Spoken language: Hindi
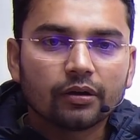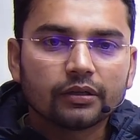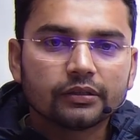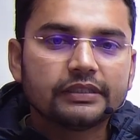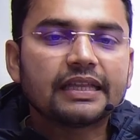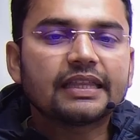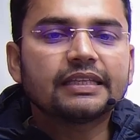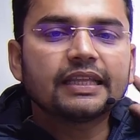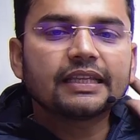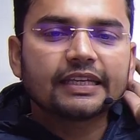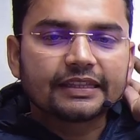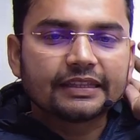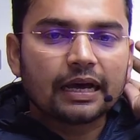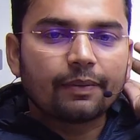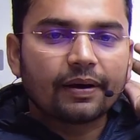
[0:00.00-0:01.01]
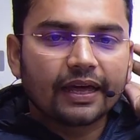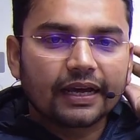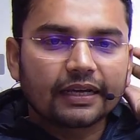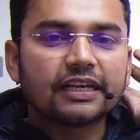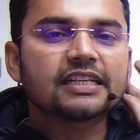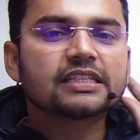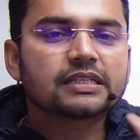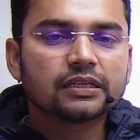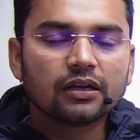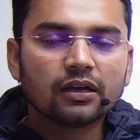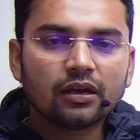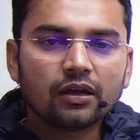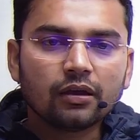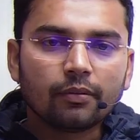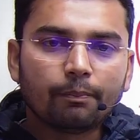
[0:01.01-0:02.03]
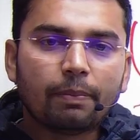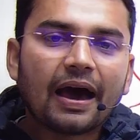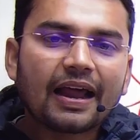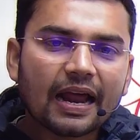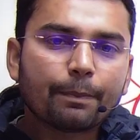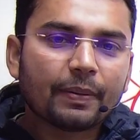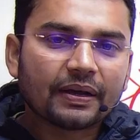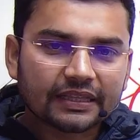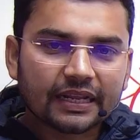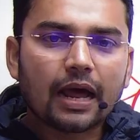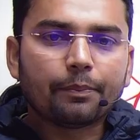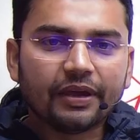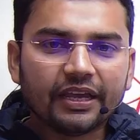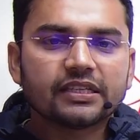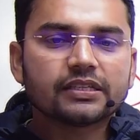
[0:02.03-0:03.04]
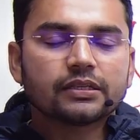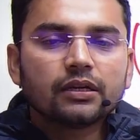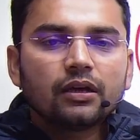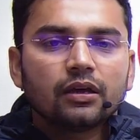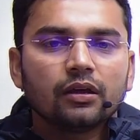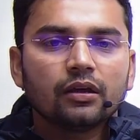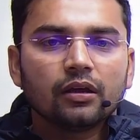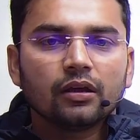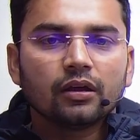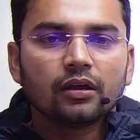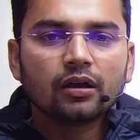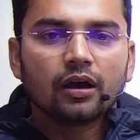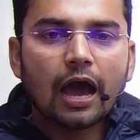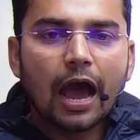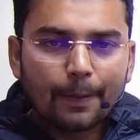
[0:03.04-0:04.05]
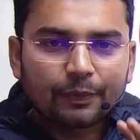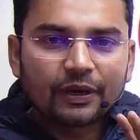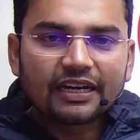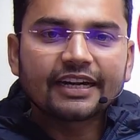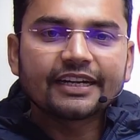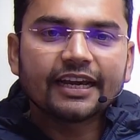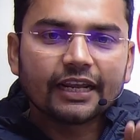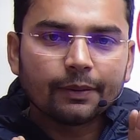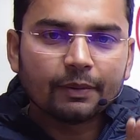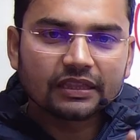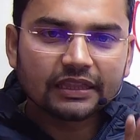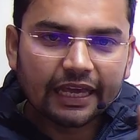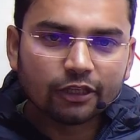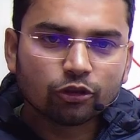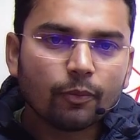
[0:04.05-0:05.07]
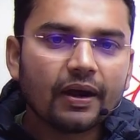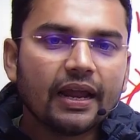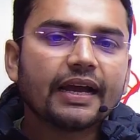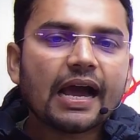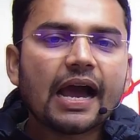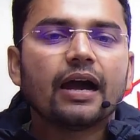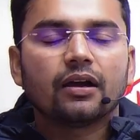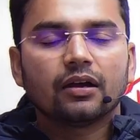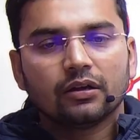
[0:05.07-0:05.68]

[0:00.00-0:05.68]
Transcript: ज्यादा ज्यादा कितना बढ़ेगा दस बारह पंद्रह बीस आपके कैटेगरी में इतना ही तो बढ़ेगा